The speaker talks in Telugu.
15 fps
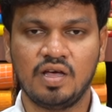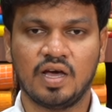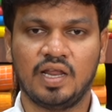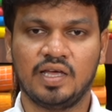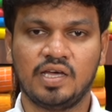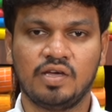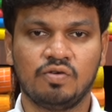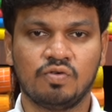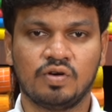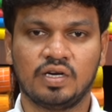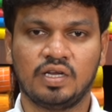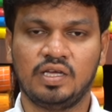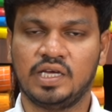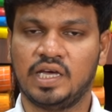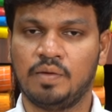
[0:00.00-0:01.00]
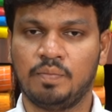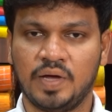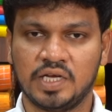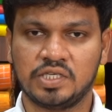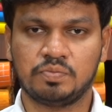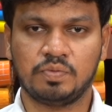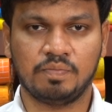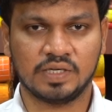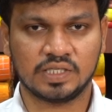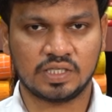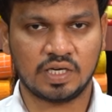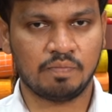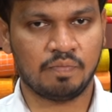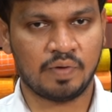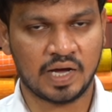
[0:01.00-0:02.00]
అలాగే ఇంకొకటి కేపీహెచ్పి బస్
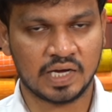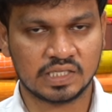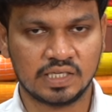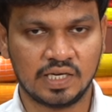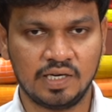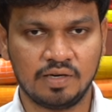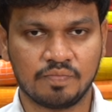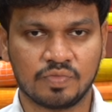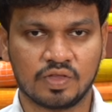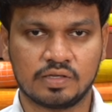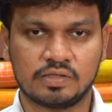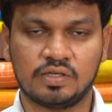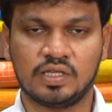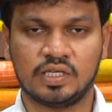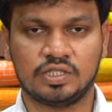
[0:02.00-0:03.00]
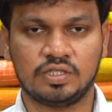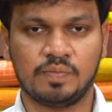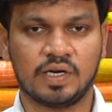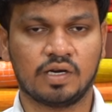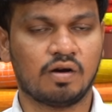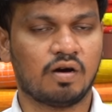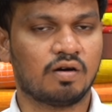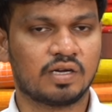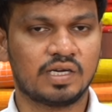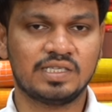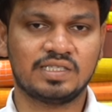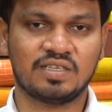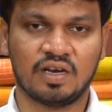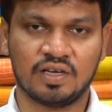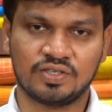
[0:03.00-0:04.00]
స్టాప్ బ్యాక్ సైడ్ సో ఇది వచ్చి మనకు
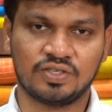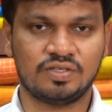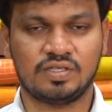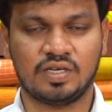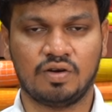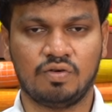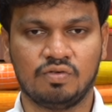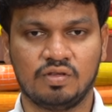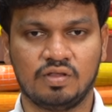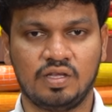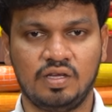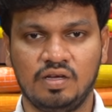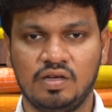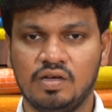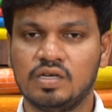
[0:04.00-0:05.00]
ఆర్కిస్ సెలెక్షన్స్ అని ఉంటుంది